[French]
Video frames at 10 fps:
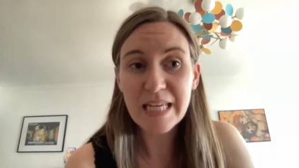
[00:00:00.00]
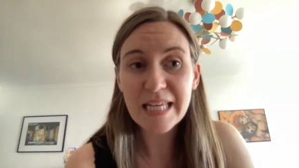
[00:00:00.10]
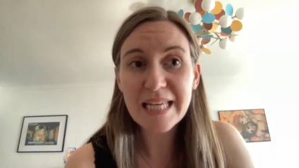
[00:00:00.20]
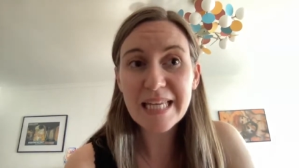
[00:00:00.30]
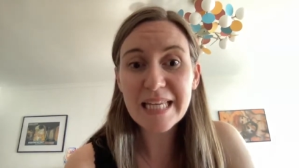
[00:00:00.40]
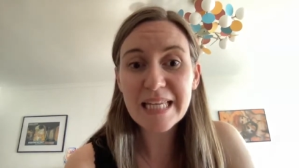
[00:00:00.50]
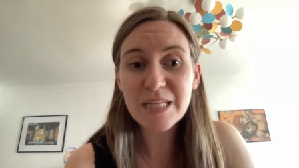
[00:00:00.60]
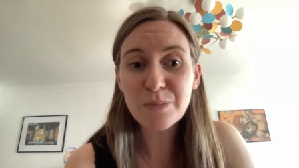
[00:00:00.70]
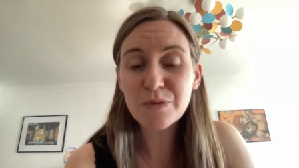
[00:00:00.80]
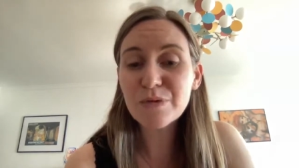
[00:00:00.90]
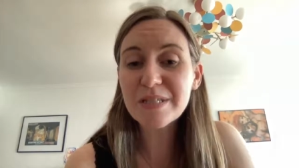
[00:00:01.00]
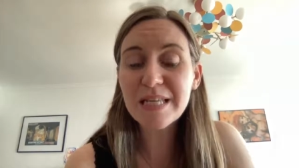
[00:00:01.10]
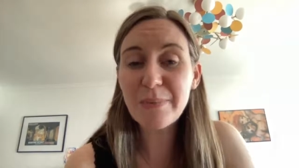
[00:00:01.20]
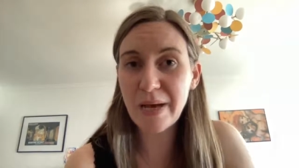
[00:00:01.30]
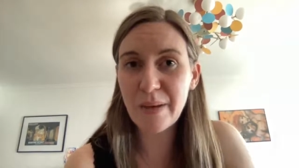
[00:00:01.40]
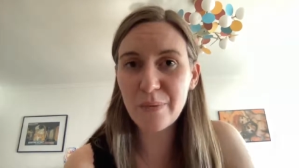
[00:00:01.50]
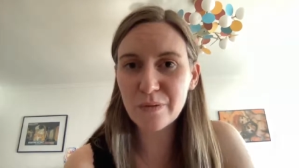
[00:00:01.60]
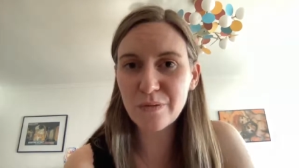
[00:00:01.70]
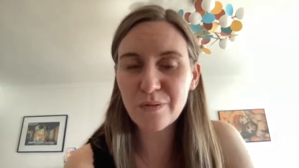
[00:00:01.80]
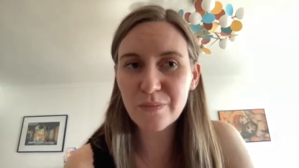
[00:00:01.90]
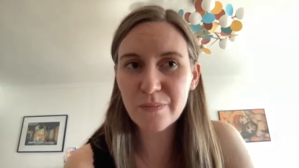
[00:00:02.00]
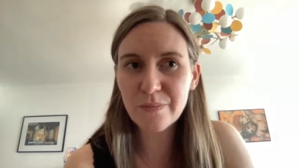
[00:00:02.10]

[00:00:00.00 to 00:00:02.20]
Et, je pense que c'est hyper important